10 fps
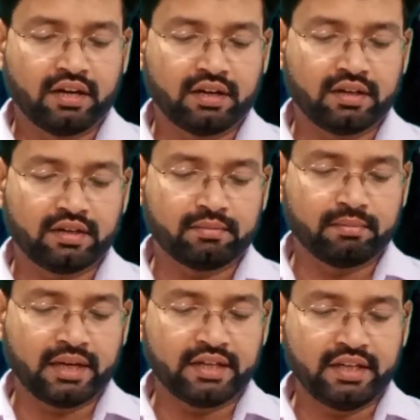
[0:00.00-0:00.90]
आ,
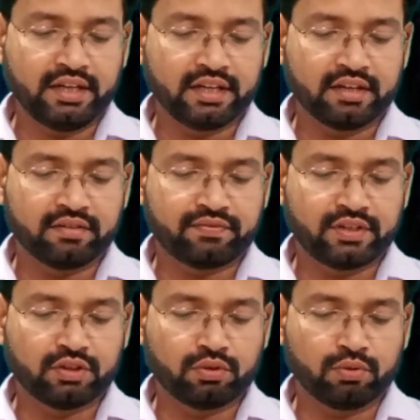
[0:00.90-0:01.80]
मैंने
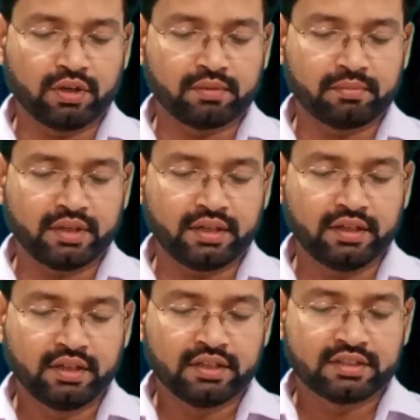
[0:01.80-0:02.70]
टी ग्रोवर
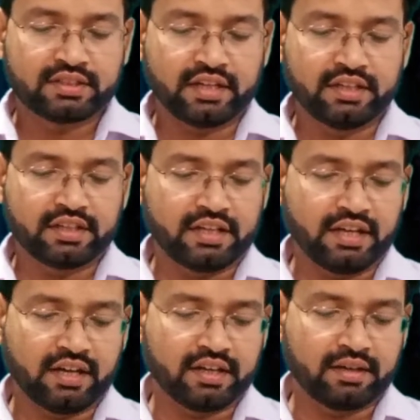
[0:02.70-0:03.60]
में सेंड
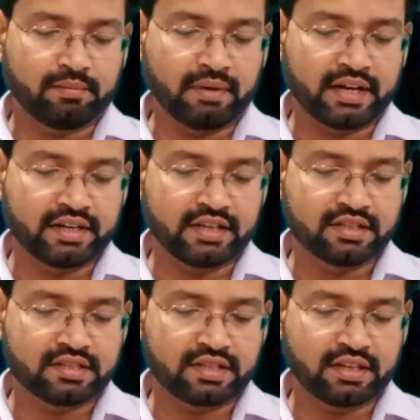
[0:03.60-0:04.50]
किया है
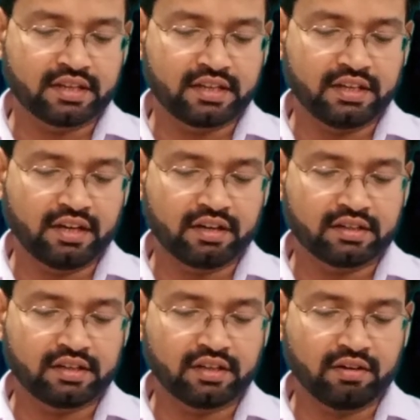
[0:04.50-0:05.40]
बाइनेंस से किया
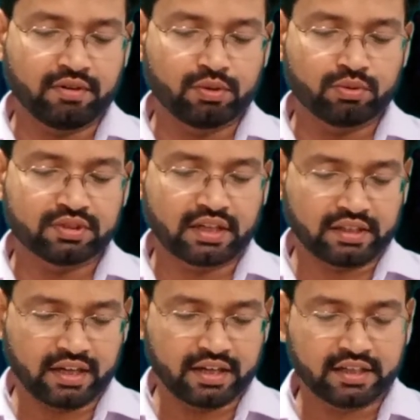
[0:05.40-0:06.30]
रिकवर हो
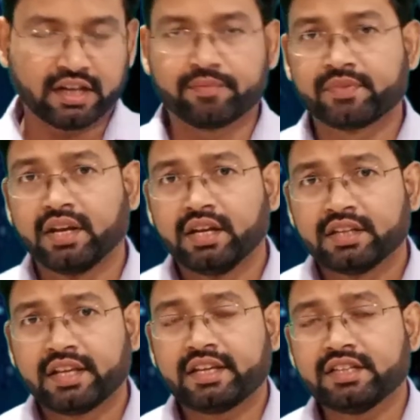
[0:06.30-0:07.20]
सकता है क्या
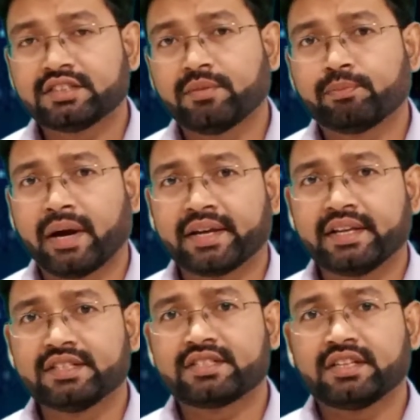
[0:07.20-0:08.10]
देखिए जब
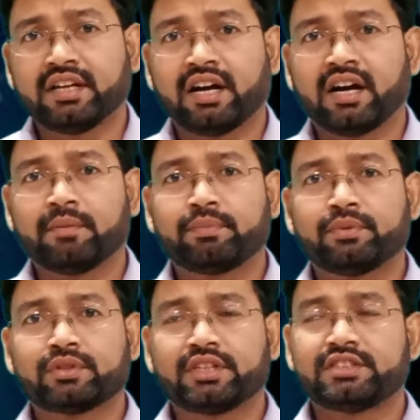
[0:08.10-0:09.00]
बाइनेंस से आप
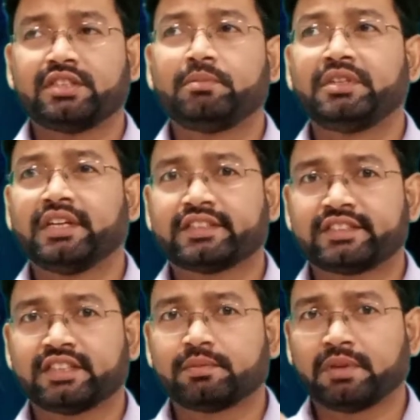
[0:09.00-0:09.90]
किसी भी
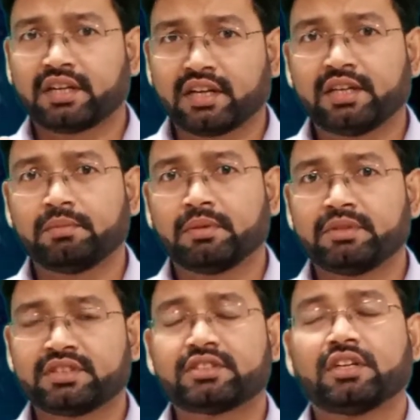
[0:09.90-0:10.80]
एक्सचेंज पे कहीं पे
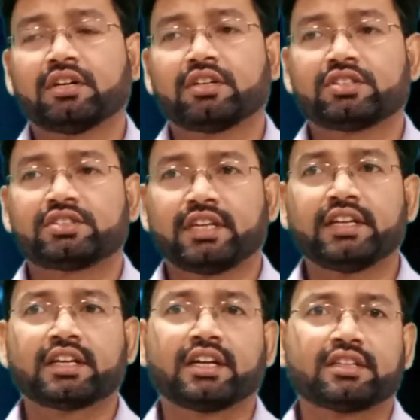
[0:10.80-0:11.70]
भी
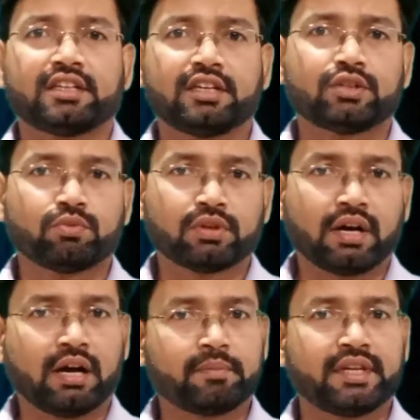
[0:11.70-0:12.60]
सेंड करते हैं तो वो
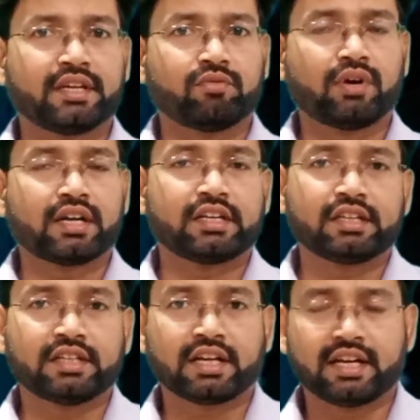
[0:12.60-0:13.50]
यहाँ पे एक
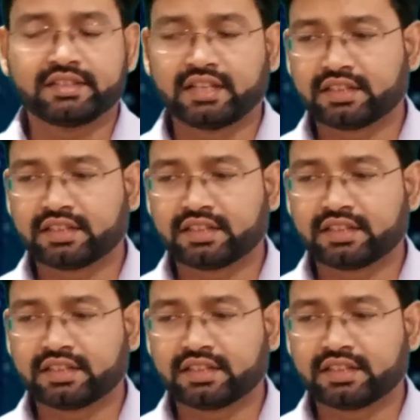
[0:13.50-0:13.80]
वार्निंग दिखाई